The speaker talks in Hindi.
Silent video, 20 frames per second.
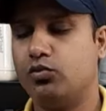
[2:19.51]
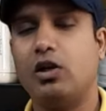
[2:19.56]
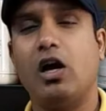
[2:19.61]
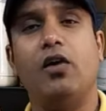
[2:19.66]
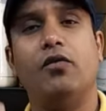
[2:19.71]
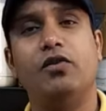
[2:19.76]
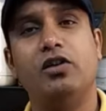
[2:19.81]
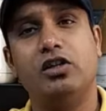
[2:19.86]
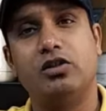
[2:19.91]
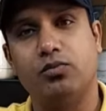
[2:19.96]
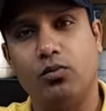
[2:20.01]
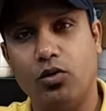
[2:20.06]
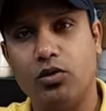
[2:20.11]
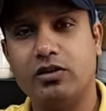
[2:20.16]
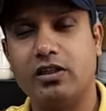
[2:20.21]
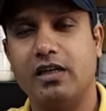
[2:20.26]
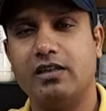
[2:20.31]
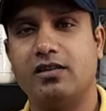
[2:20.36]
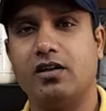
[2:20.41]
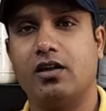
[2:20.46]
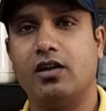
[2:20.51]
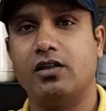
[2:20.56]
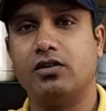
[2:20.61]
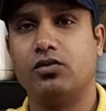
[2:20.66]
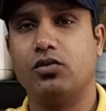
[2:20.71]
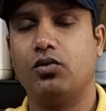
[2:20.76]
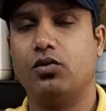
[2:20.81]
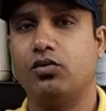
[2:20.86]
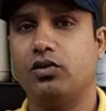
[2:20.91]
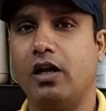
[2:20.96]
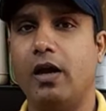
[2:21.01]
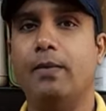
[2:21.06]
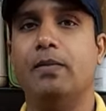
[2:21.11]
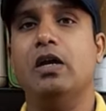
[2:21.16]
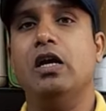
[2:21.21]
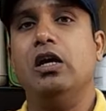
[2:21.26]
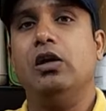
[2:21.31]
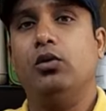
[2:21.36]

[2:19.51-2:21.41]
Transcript: काफ़ी स्मॉल साइज़ का कैसरोल होता है